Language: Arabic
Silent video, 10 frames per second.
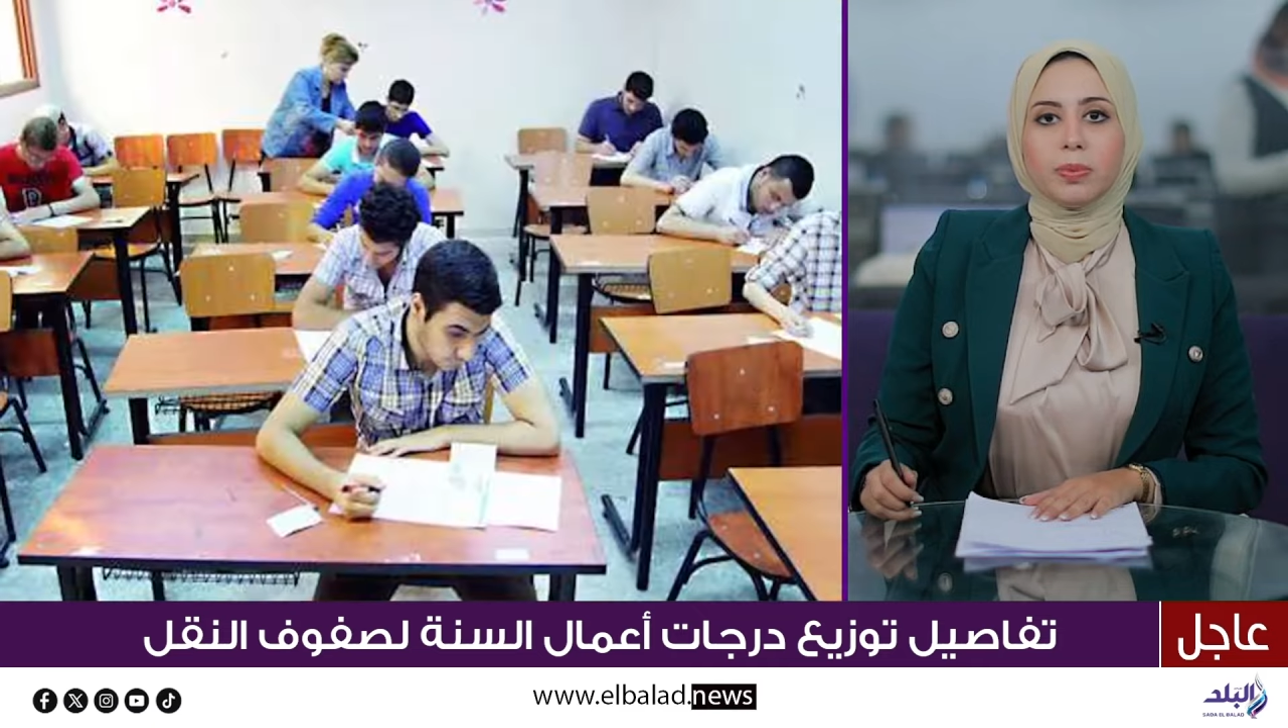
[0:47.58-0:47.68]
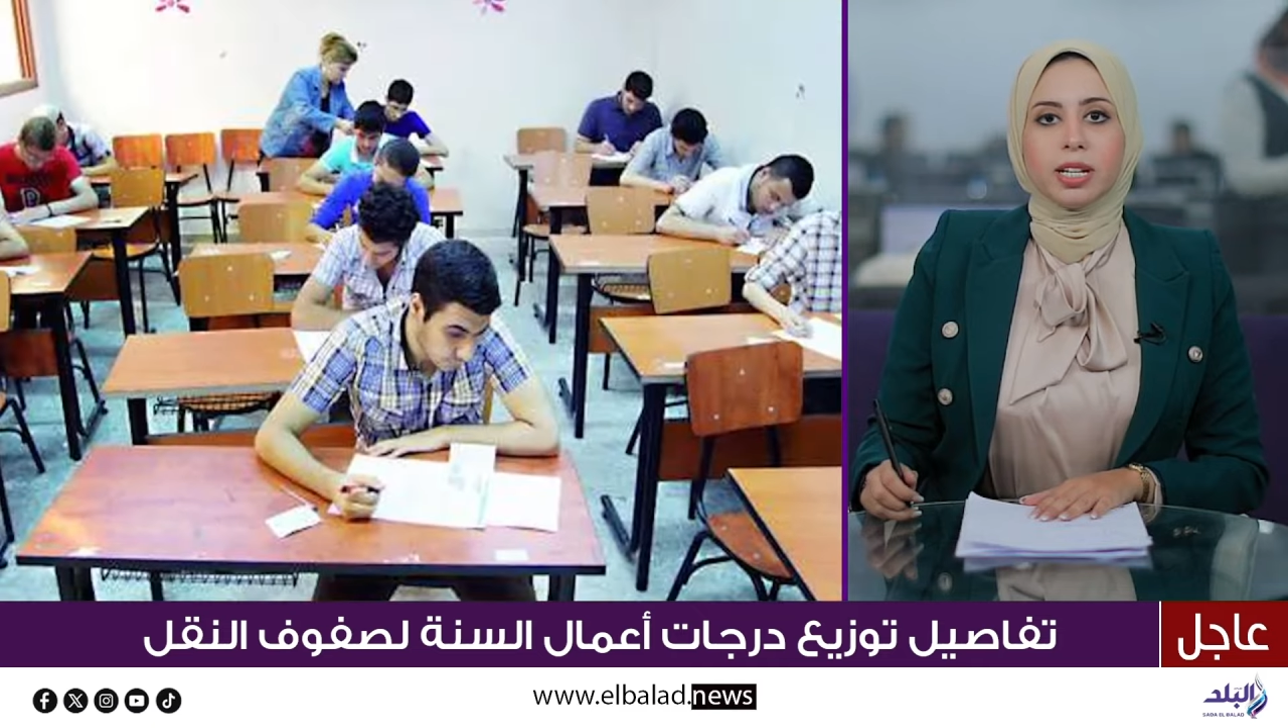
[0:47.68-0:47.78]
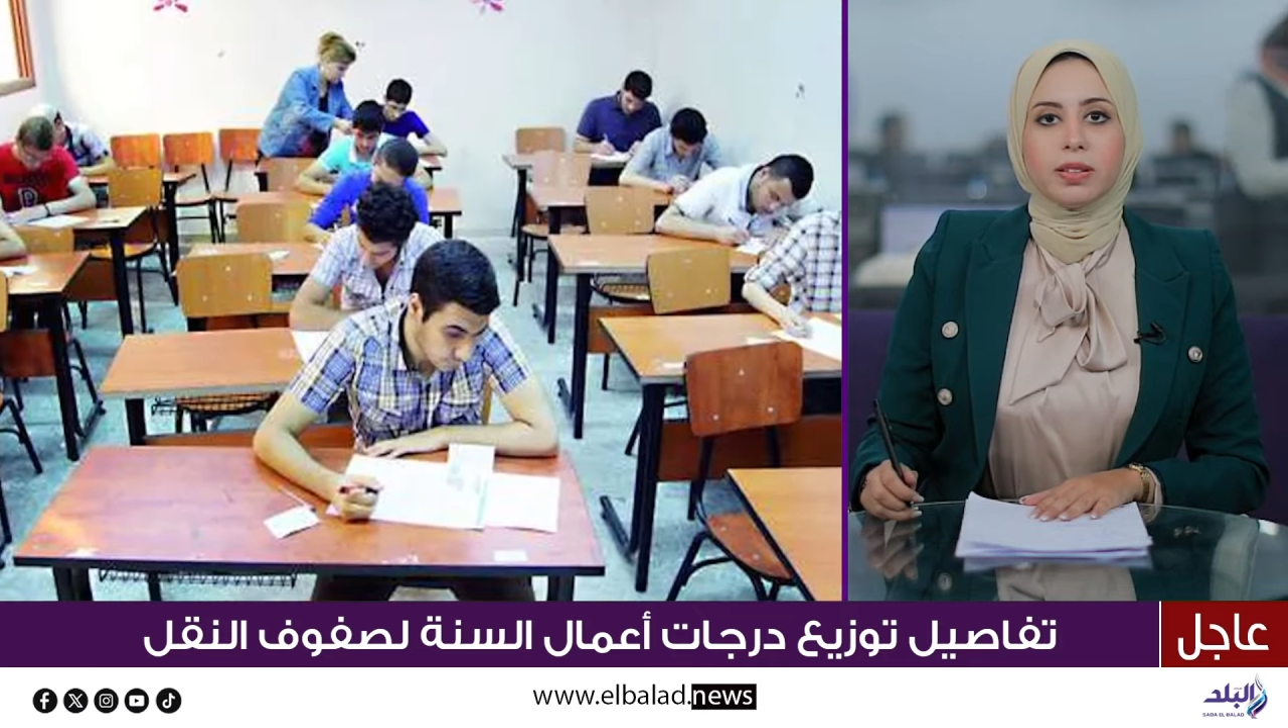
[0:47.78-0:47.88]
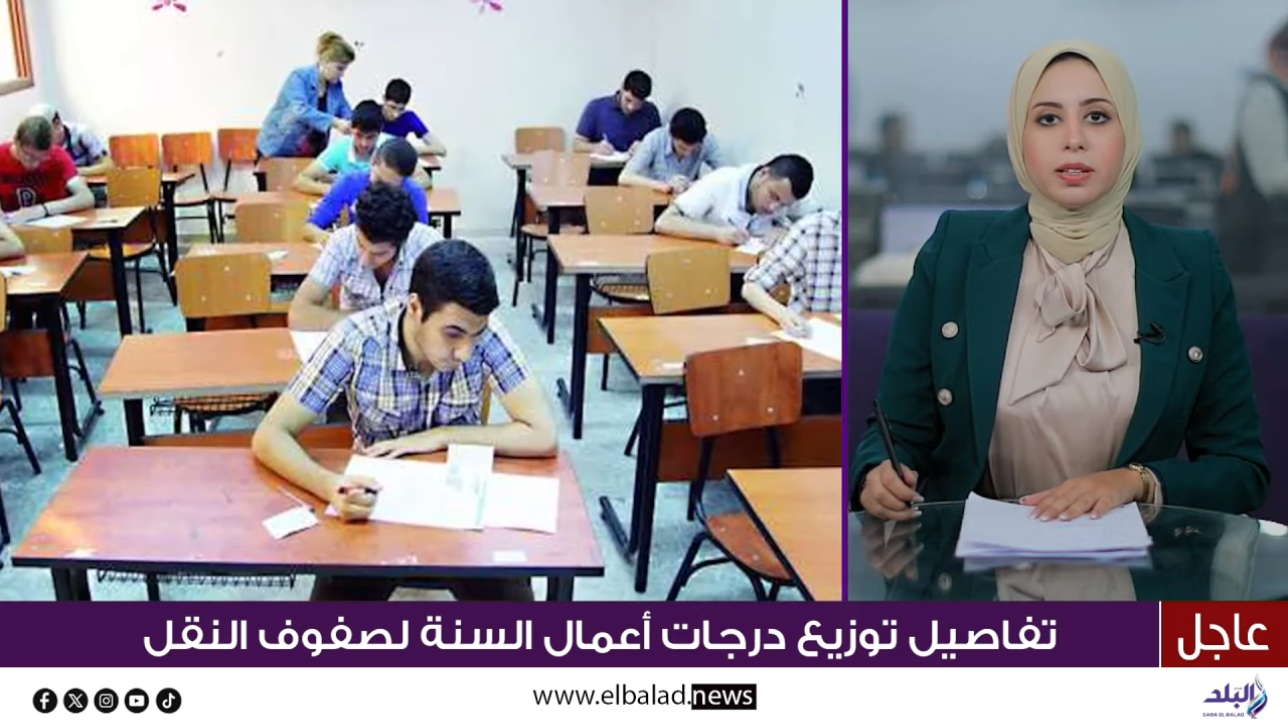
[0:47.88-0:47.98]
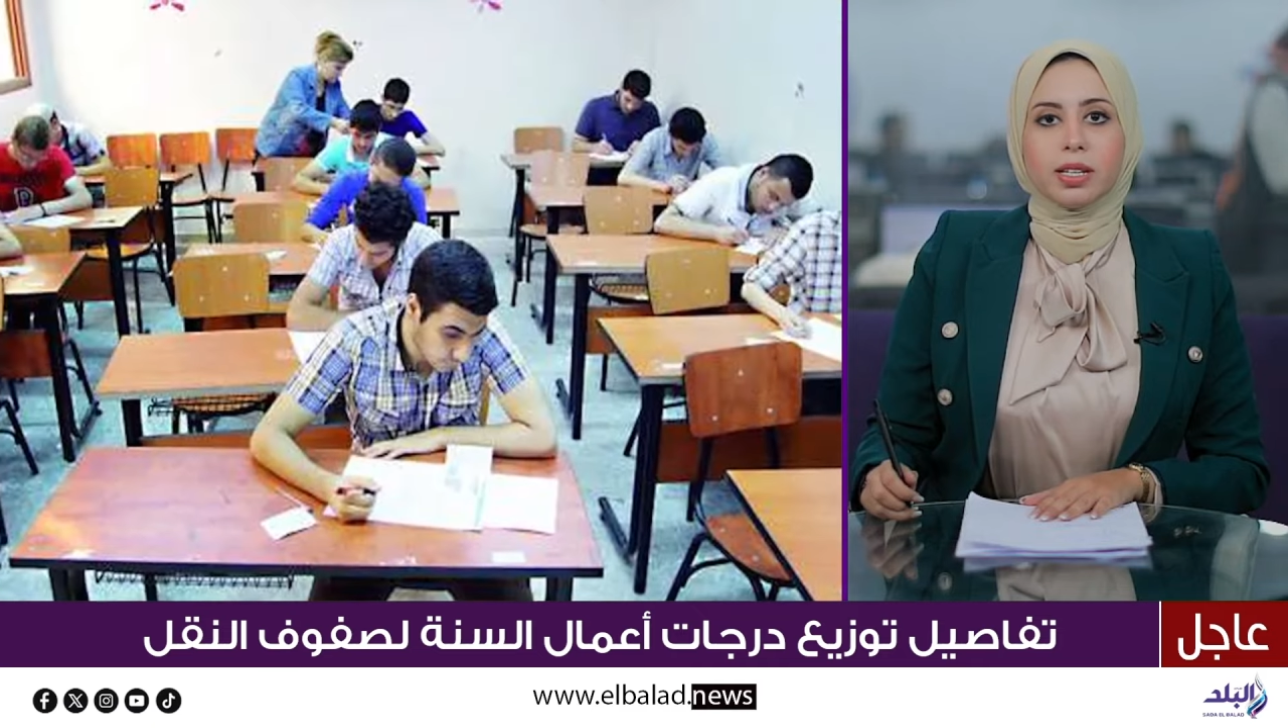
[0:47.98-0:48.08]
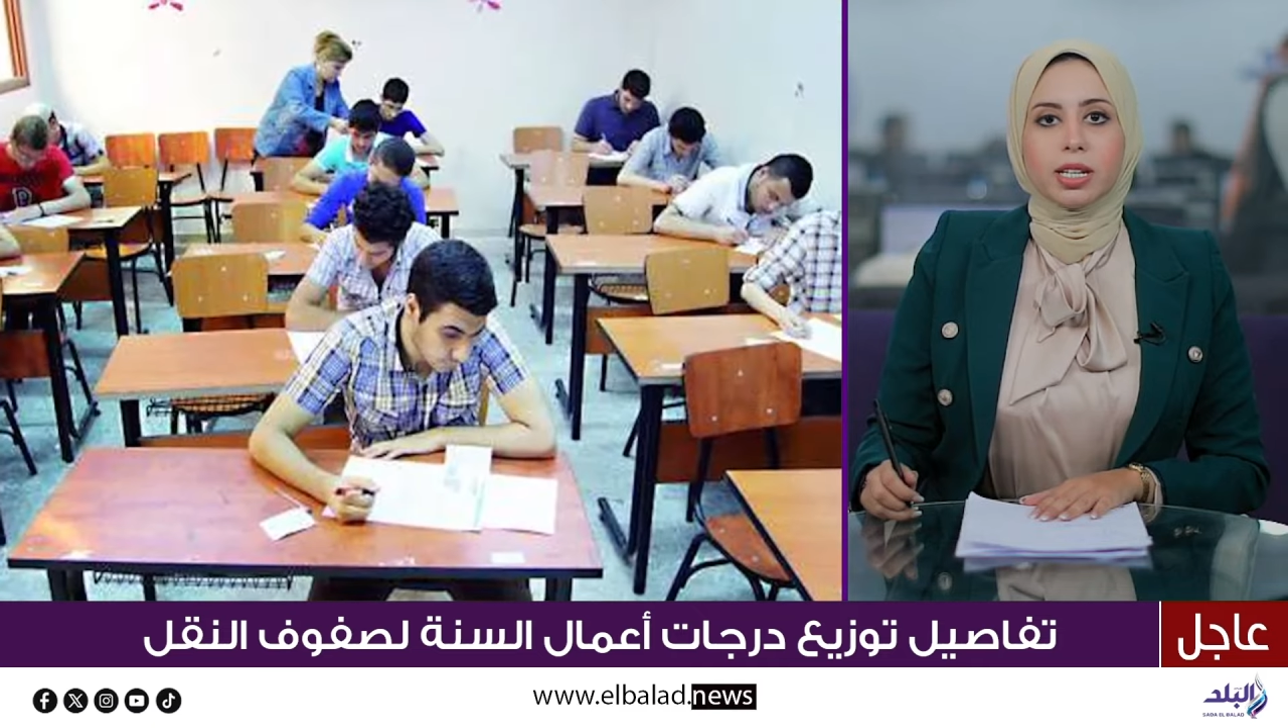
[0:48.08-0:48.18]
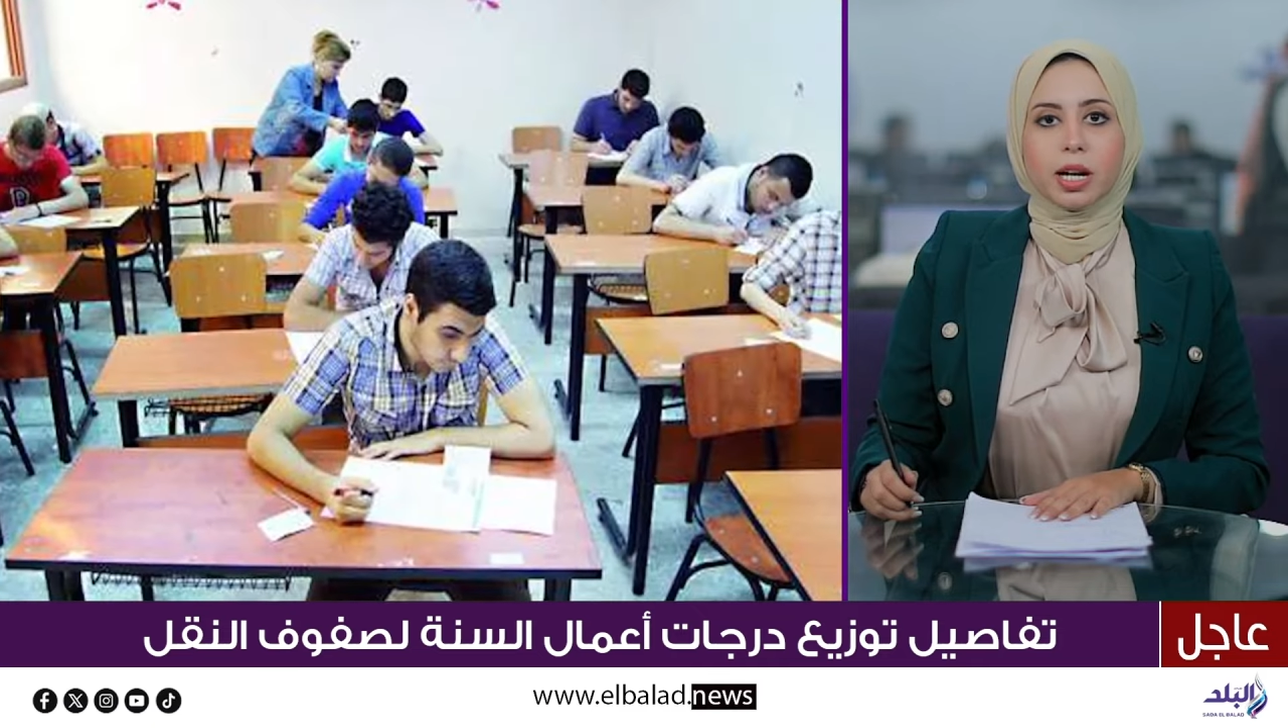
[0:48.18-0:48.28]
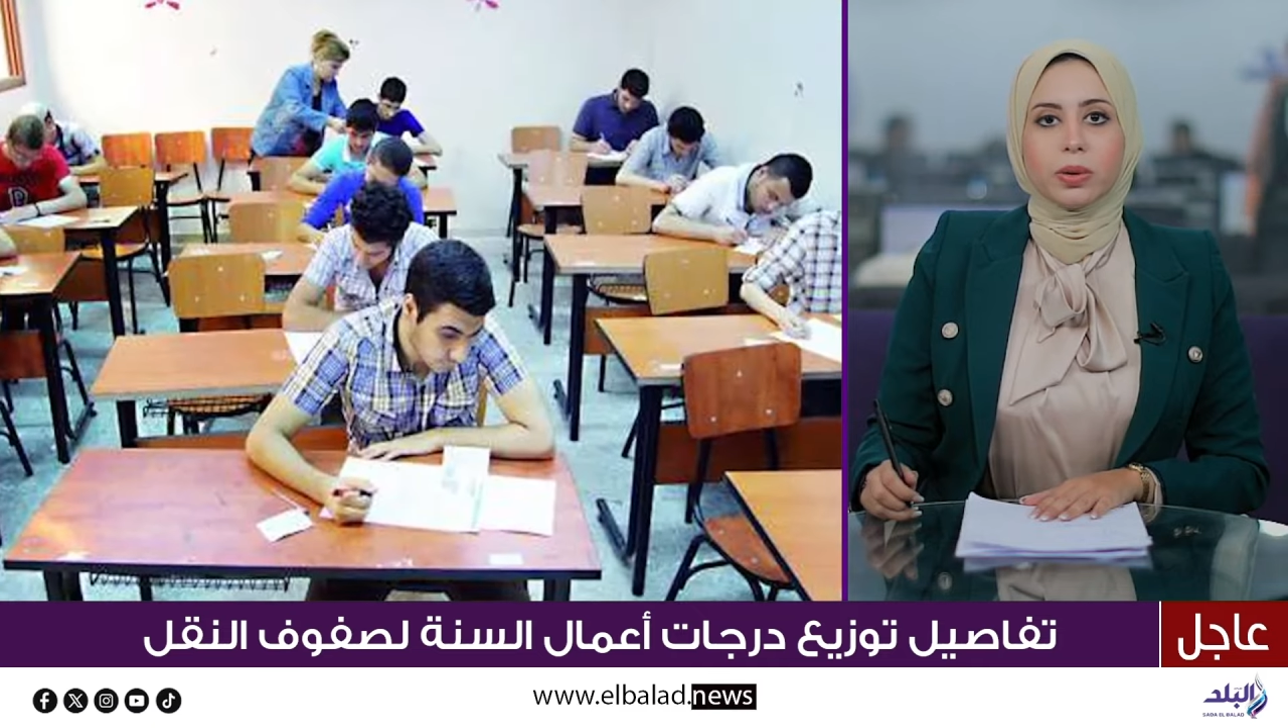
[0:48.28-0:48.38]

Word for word: الدينية